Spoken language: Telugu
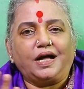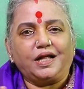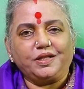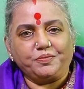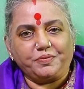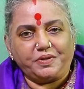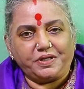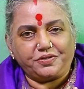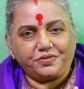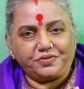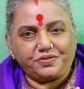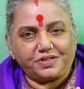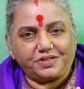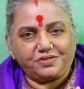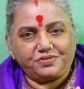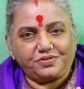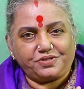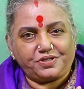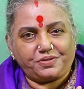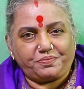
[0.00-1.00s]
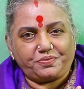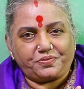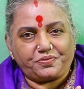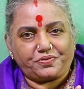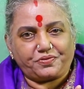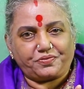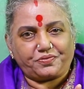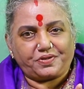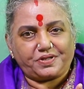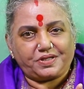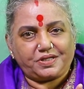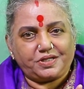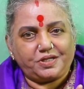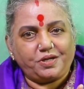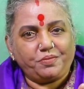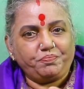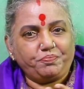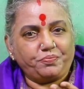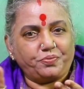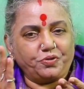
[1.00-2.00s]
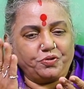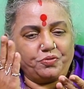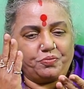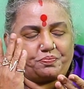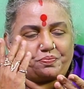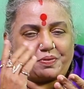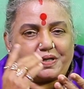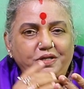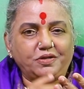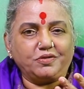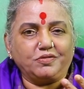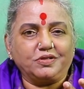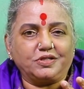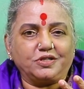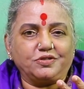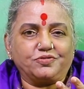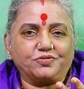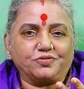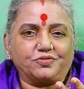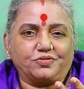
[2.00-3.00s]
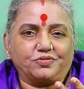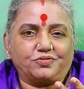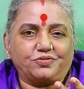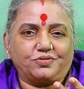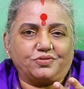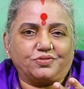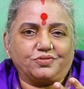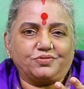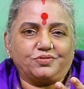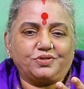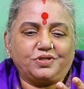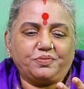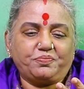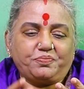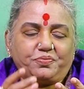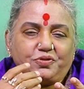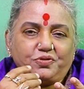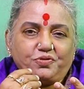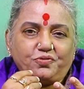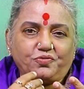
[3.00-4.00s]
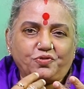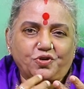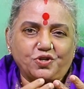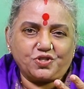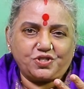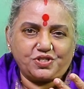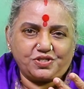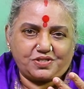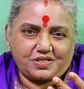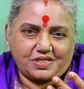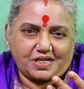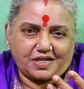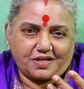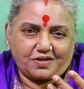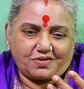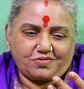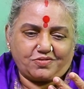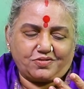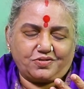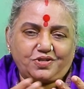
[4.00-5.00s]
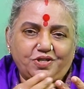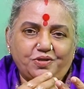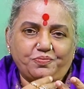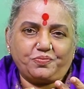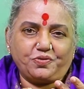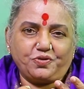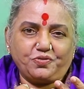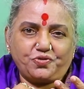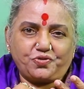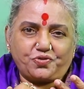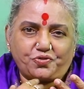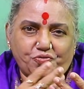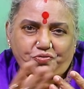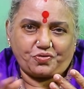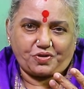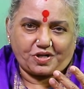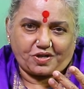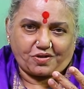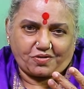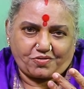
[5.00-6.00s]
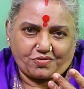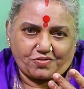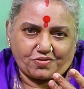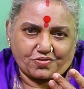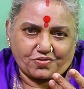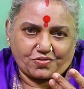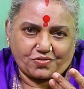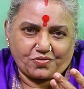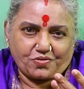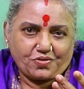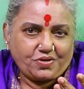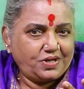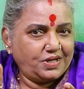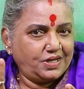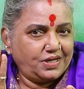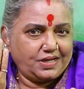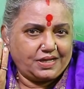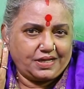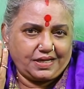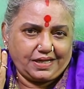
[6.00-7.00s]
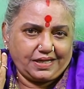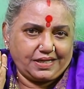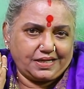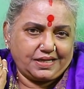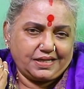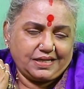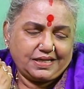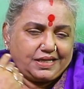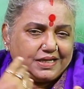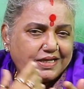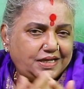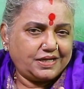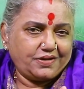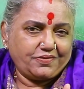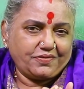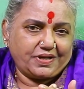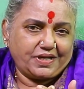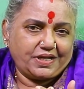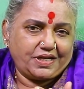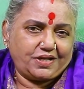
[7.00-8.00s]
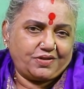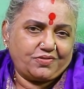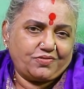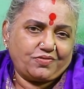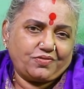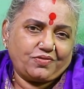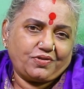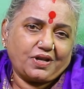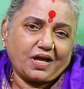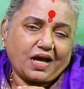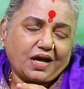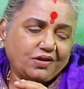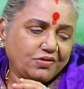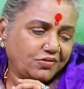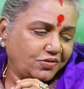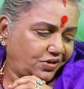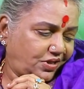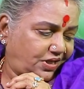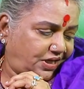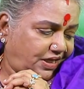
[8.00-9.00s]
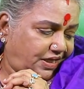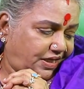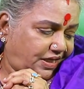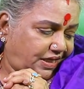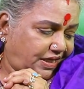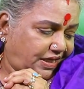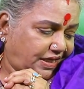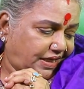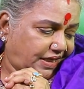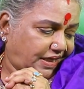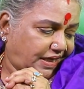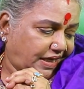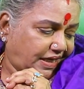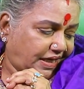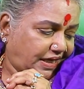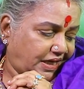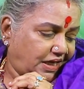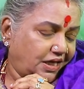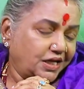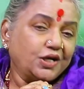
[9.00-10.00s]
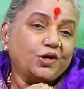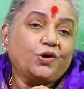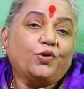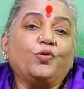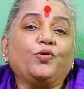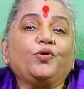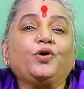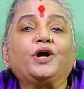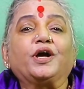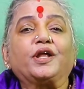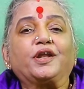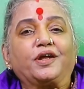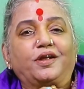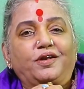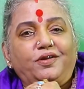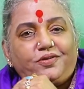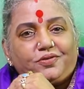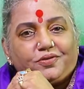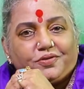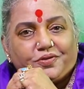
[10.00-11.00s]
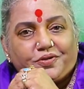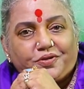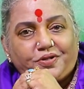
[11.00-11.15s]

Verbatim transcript: అది మీకు ట్రాన్స్ఫర్ అయిపోతుంది ఎప్పుడు పెన్నులు తీసుకోకూడదు ఎప్పుడు వాచెస్ అడగకూడదు ఎప్పుడు షూస్ అడగకూడదు ఏ ఇవన్నీను నాలుగోది ఏంటి అంటే ఉంగరాలు